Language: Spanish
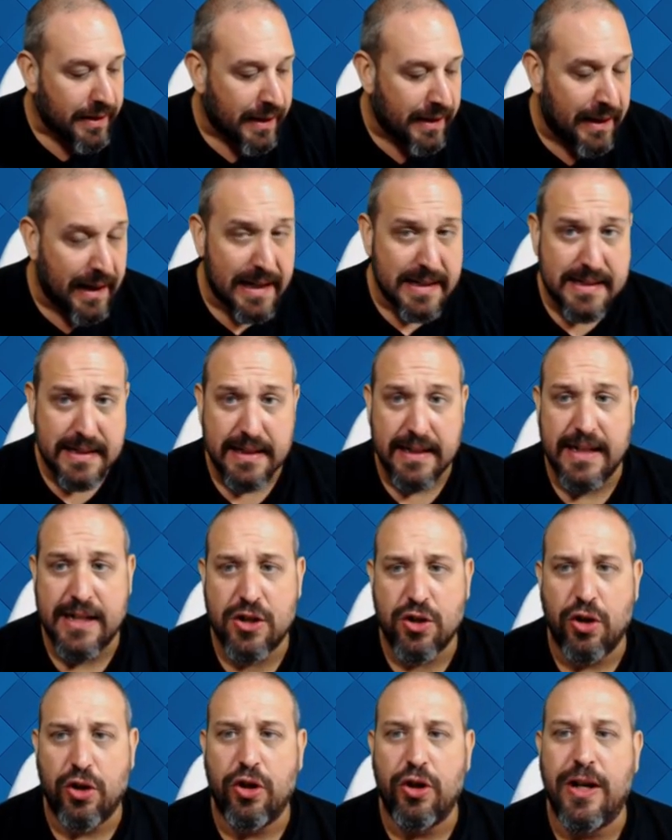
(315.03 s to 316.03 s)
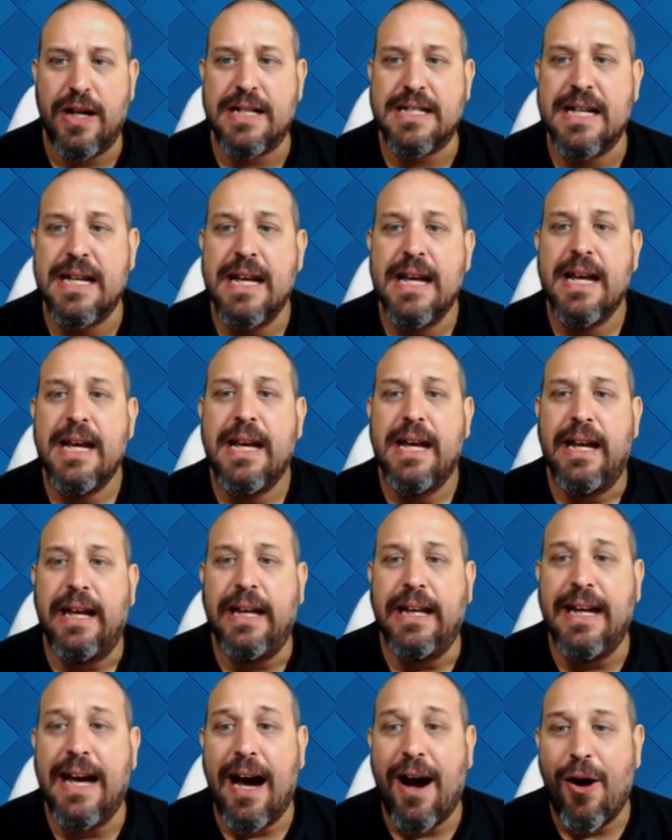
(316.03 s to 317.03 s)
las tres coronas.
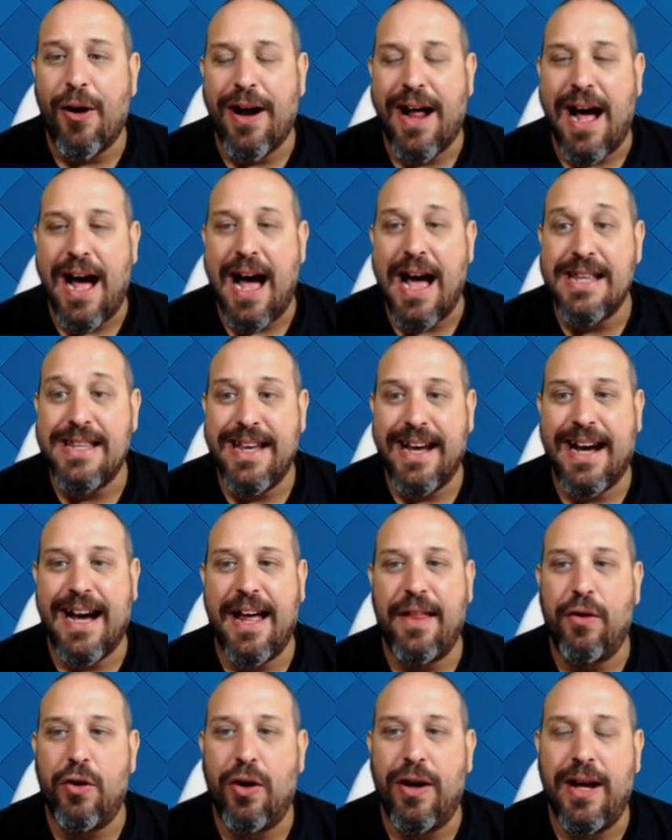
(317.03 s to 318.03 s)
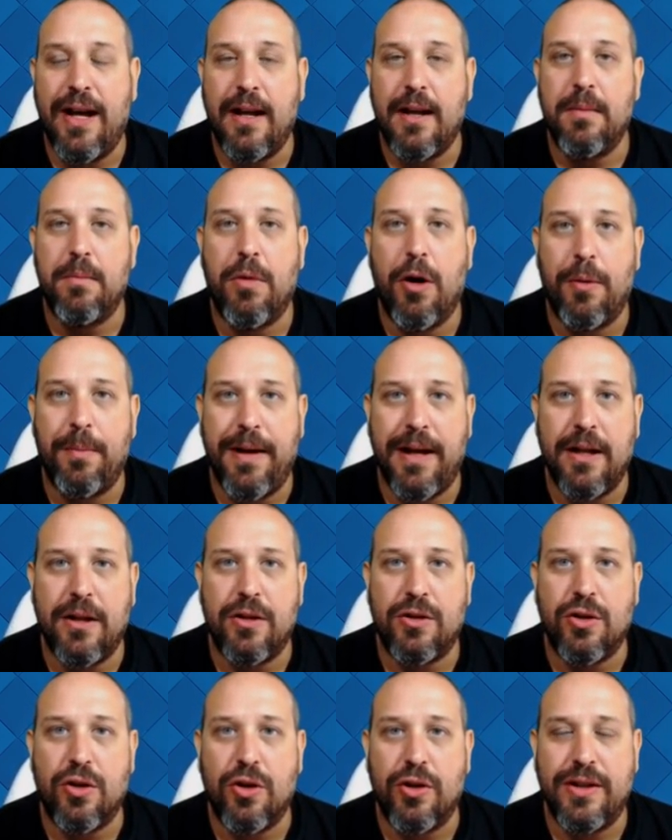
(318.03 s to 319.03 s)
Y ahora ha llegado el
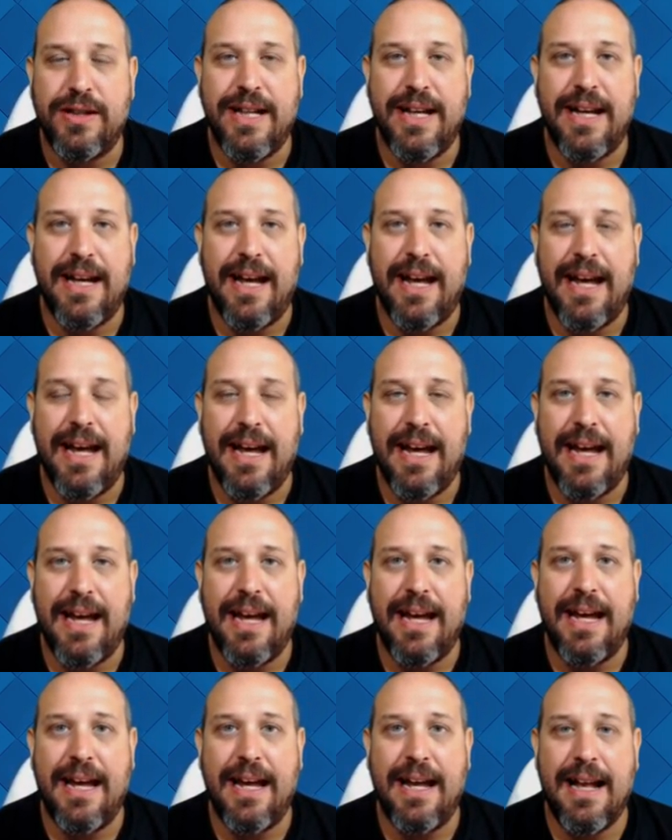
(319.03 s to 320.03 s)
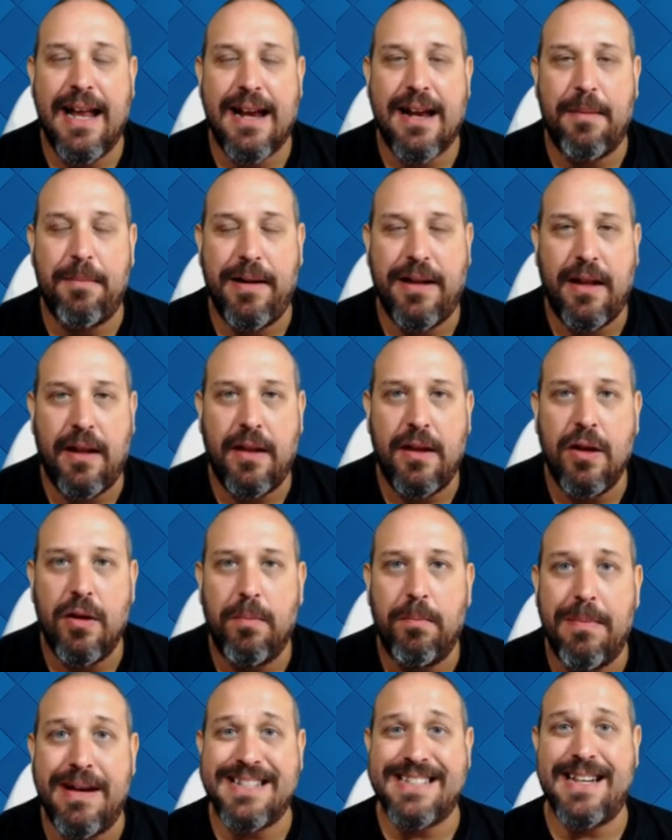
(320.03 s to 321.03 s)
momento de eh, la
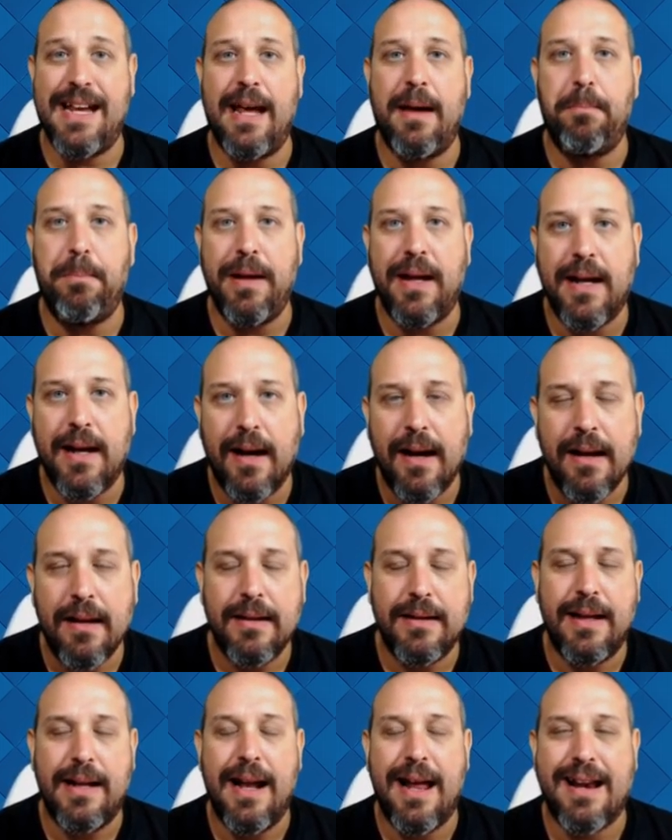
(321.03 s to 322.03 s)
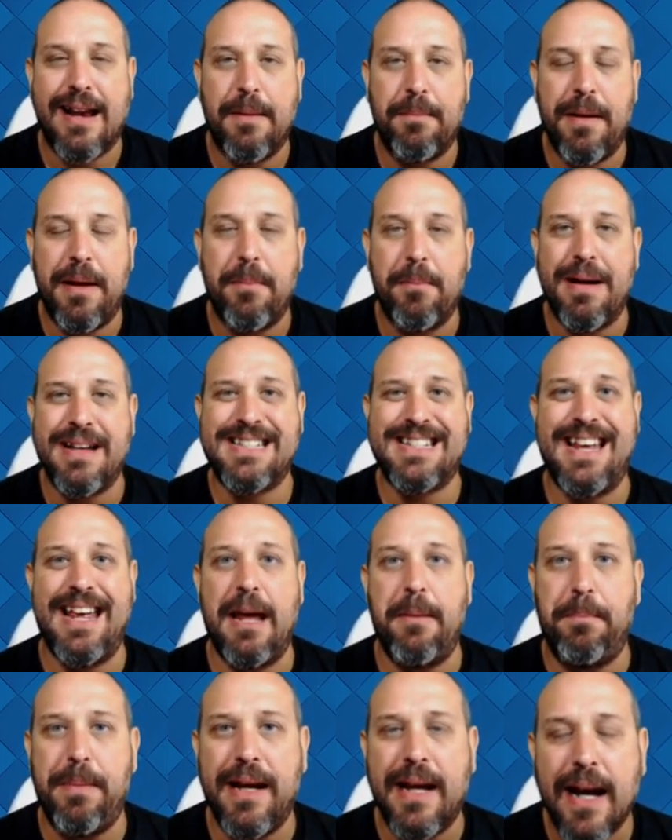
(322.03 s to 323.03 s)
repetición más épica, de la repe más
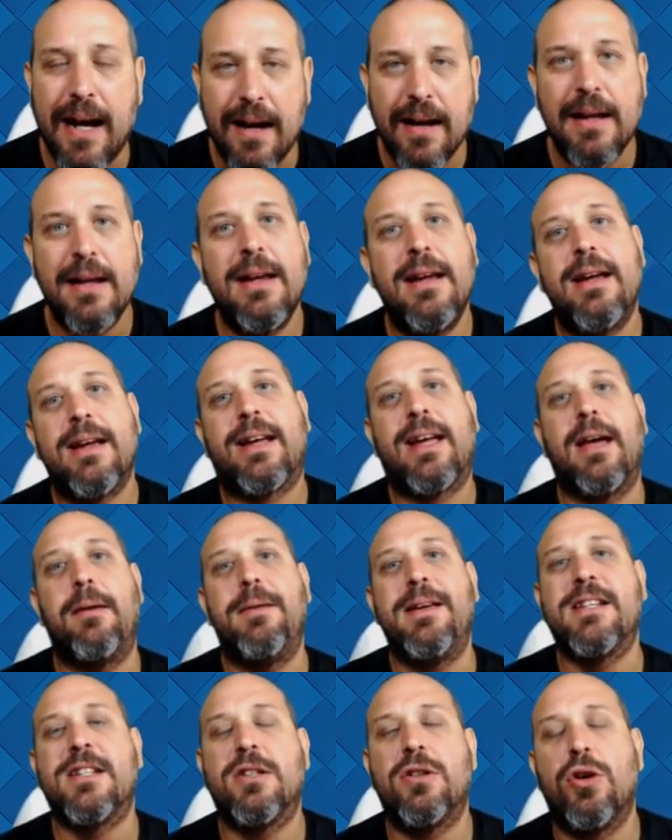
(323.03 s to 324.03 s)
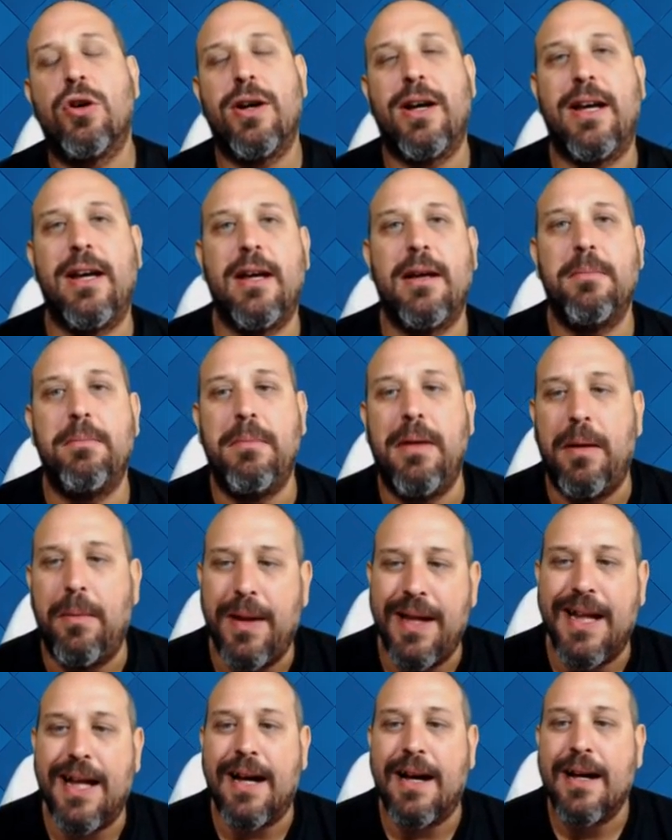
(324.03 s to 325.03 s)
épica que he visto en mi
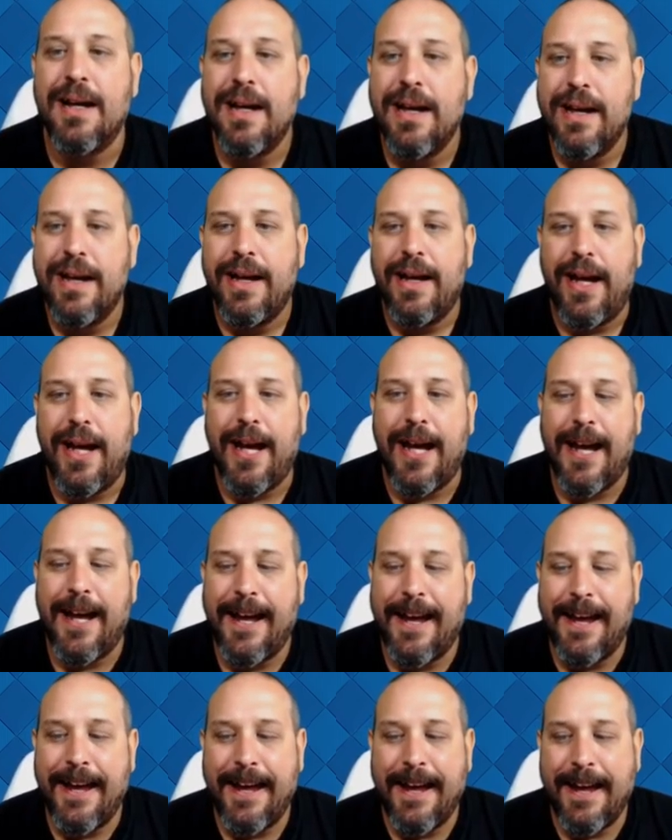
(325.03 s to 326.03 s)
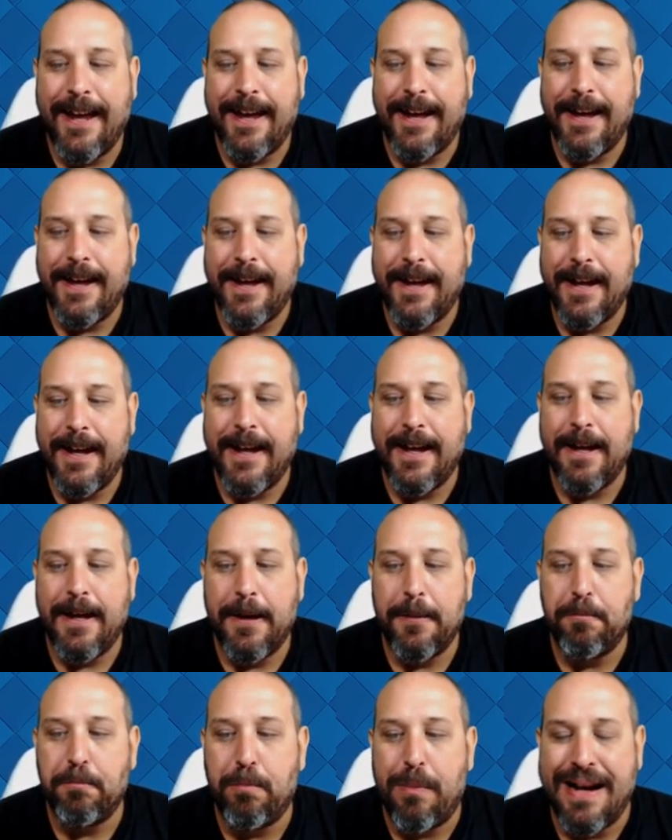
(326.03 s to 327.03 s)
vida.
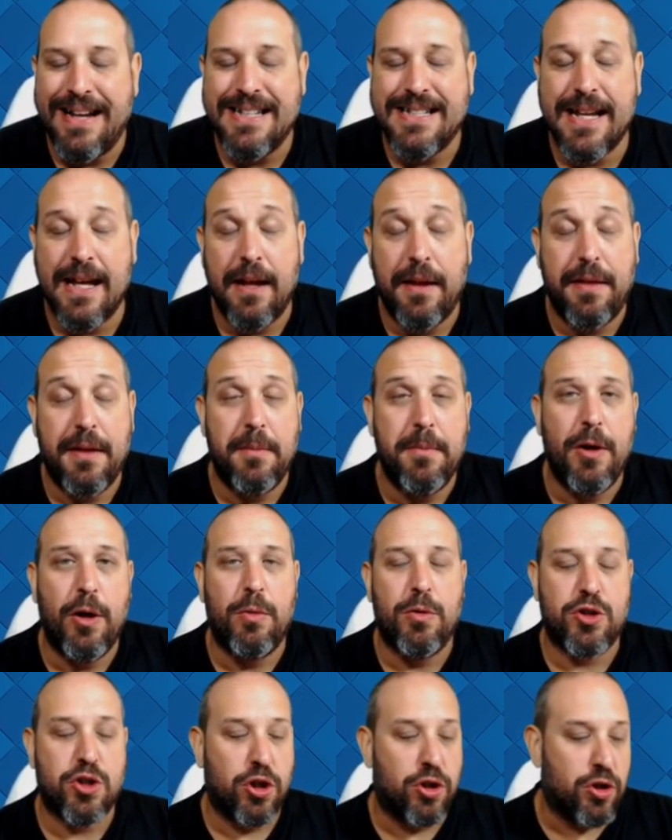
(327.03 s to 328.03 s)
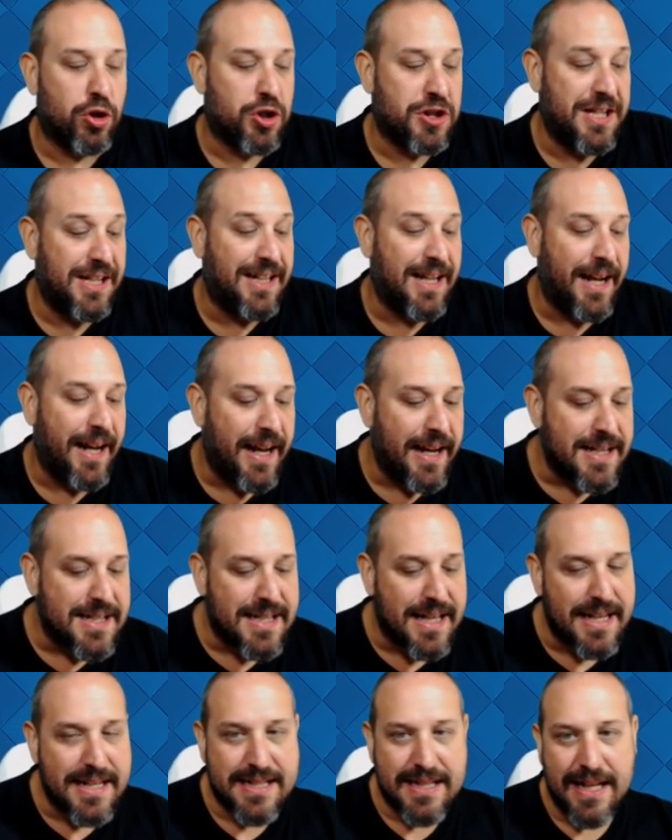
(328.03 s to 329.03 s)
Eh, vais a decírmelo vosotros. Si tenéis
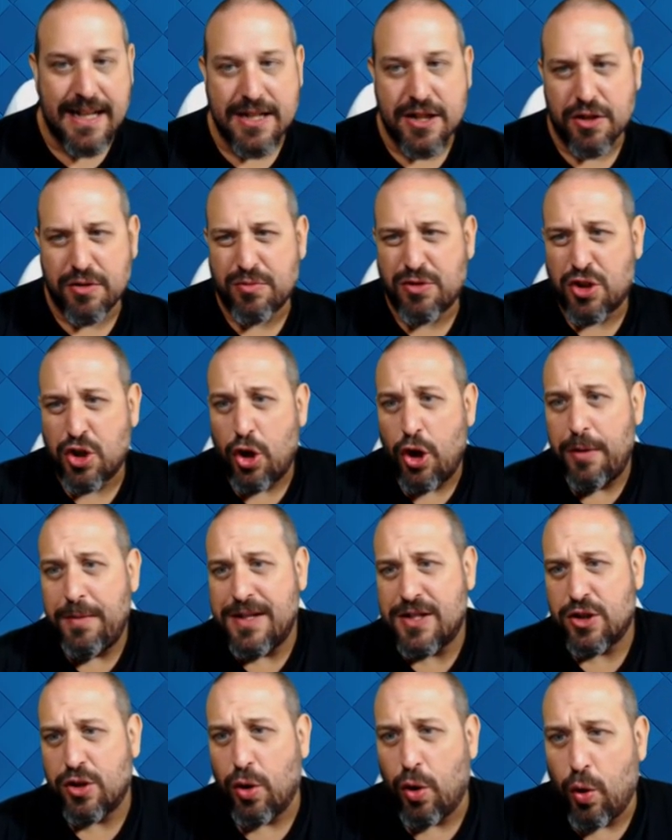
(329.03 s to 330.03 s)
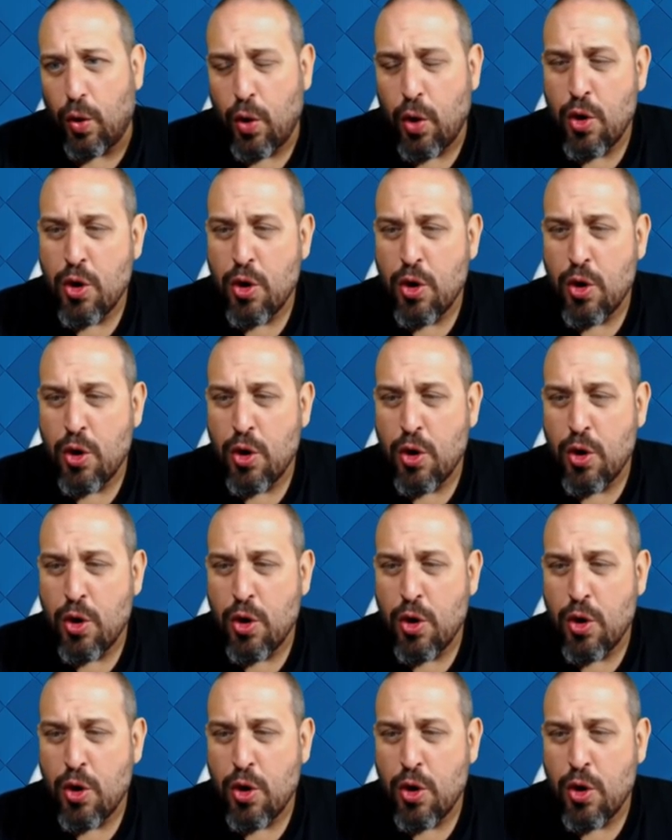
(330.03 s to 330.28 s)
de estas, solo he visto,